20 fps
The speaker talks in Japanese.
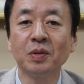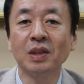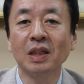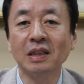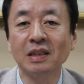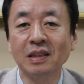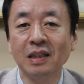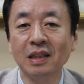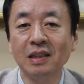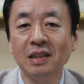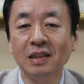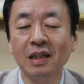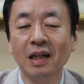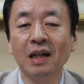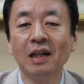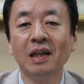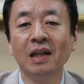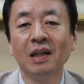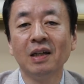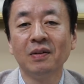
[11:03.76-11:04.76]
菩薩たち
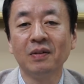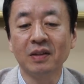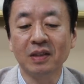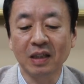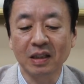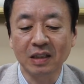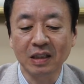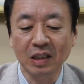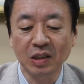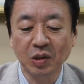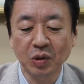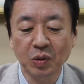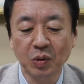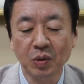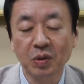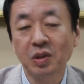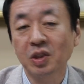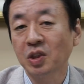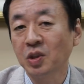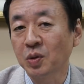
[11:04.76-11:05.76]
が私たち
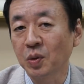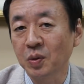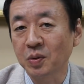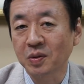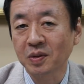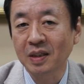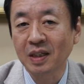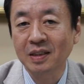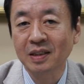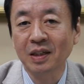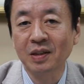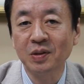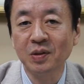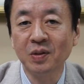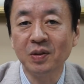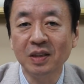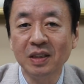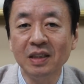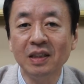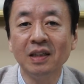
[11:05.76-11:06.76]
を指導くださる
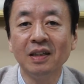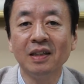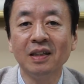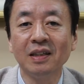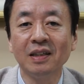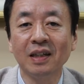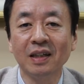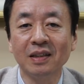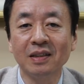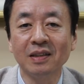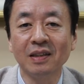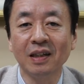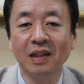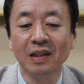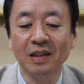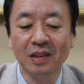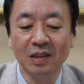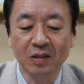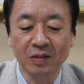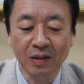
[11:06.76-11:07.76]
ようになっ
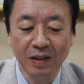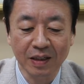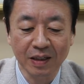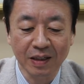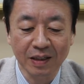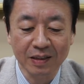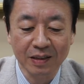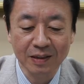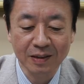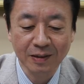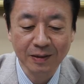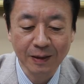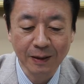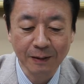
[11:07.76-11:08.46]
ていくわけなんです